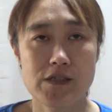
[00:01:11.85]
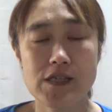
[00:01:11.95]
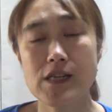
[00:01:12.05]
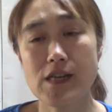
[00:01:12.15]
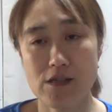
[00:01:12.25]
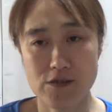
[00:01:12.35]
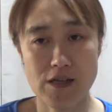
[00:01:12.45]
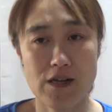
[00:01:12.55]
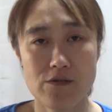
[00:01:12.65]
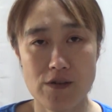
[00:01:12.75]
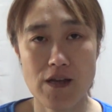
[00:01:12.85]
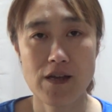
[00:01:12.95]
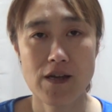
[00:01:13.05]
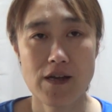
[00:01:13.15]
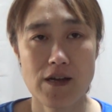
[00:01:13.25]
チキンライスじゃなくね
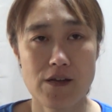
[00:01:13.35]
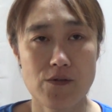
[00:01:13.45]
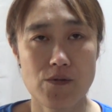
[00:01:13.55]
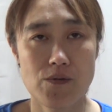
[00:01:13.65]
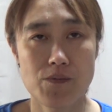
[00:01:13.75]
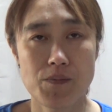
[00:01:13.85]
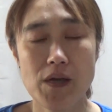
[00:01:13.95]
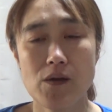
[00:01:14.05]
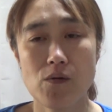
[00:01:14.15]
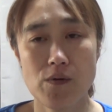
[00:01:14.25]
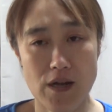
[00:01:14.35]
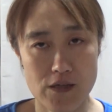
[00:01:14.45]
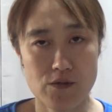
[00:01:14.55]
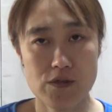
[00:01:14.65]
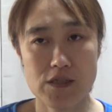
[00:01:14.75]
あの
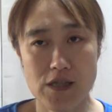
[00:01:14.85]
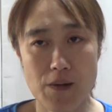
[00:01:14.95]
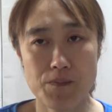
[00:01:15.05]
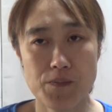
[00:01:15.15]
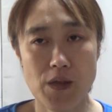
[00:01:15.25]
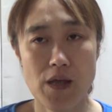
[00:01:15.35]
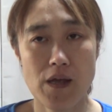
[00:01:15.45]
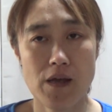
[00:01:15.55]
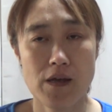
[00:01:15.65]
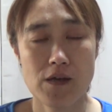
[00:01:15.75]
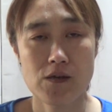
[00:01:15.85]
ベーコンライスにしたんで